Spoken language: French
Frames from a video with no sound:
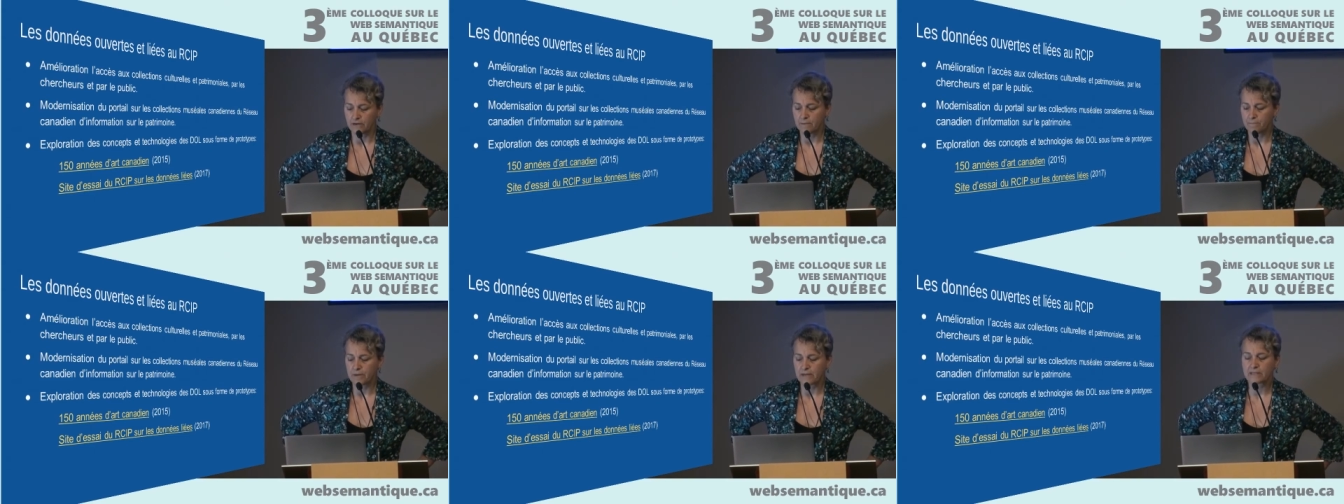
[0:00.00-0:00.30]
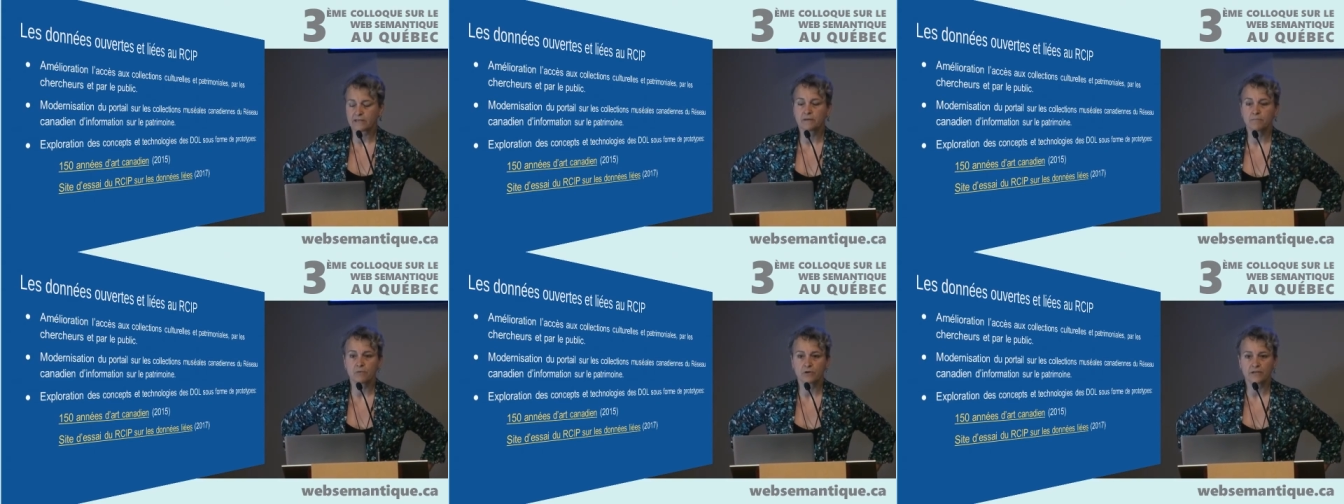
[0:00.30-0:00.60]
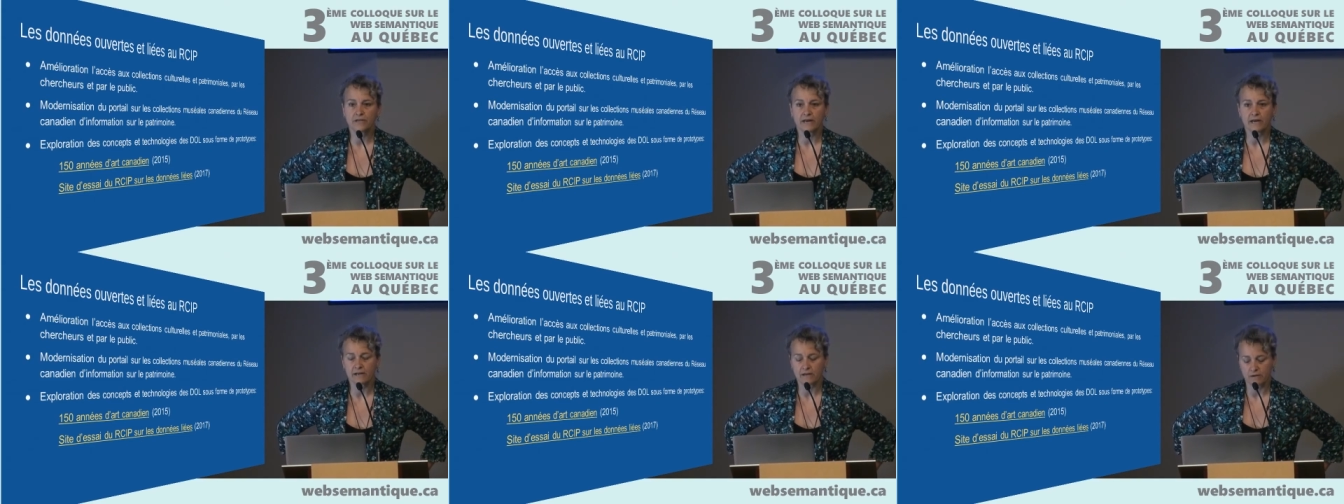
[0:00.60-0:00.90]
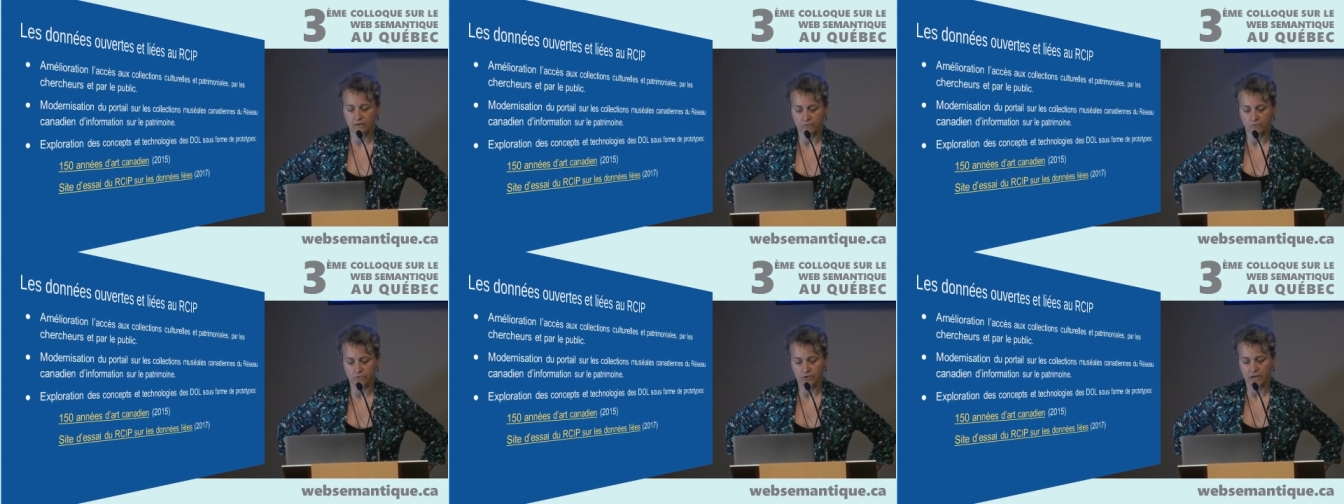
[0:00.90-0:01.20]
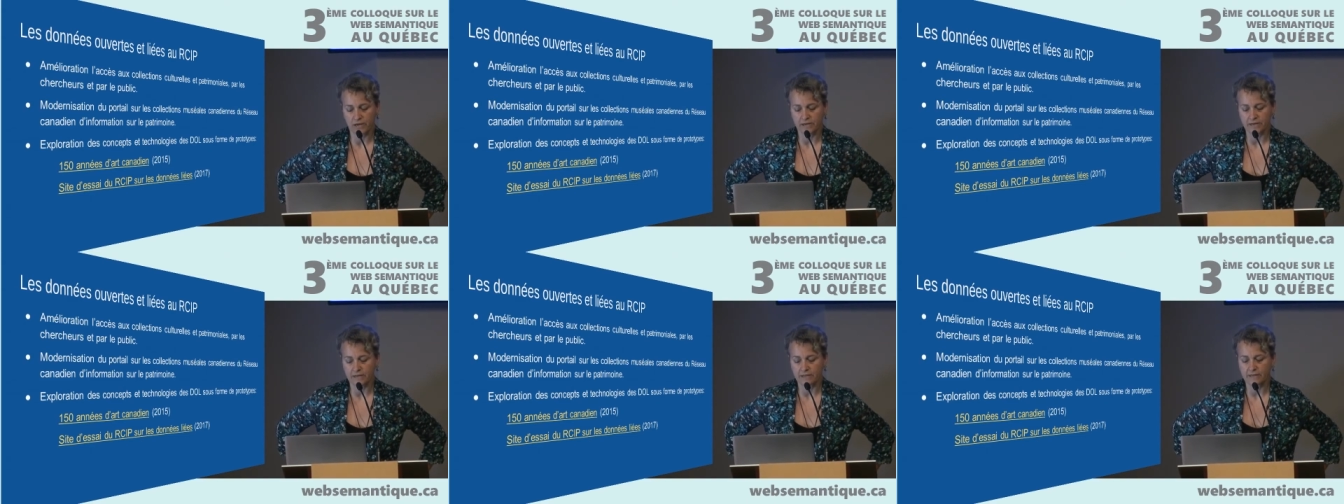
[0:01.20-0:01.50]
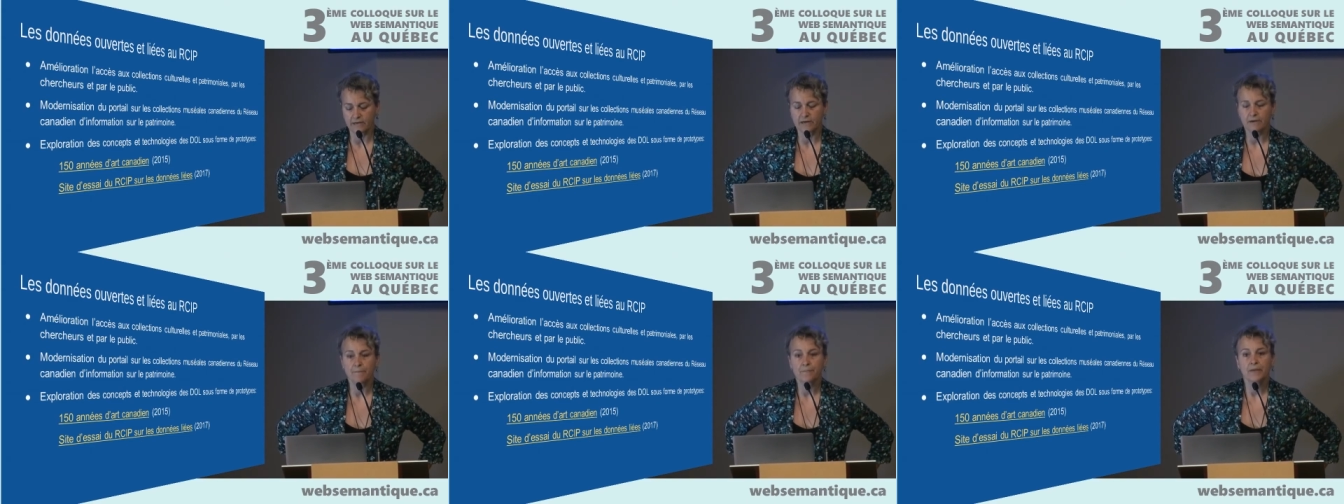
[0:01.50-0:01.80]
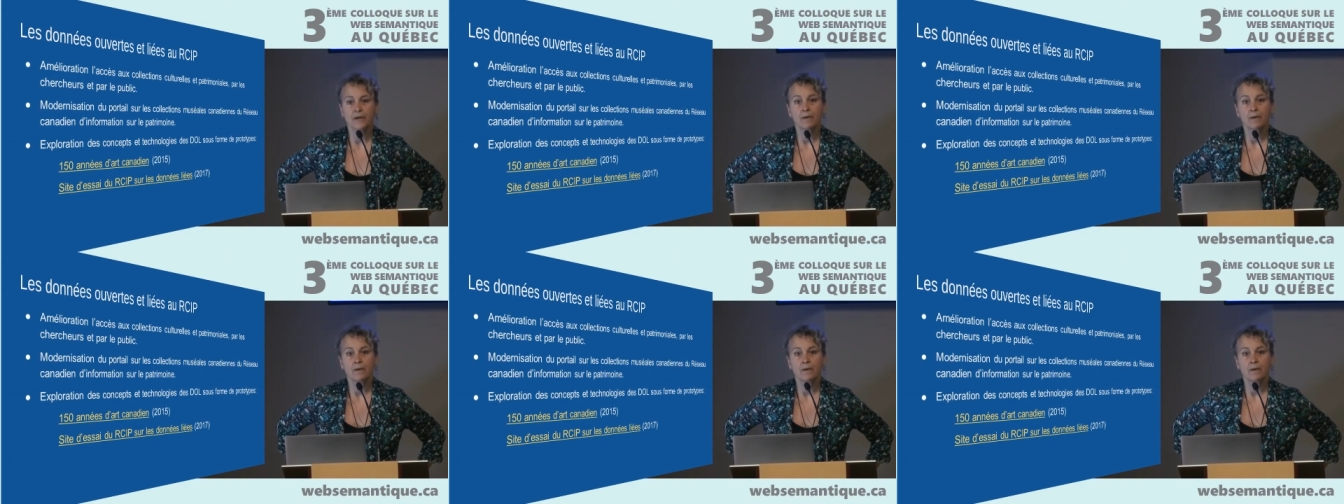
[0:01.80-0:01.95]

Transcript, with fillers: et patrimoniales au Canada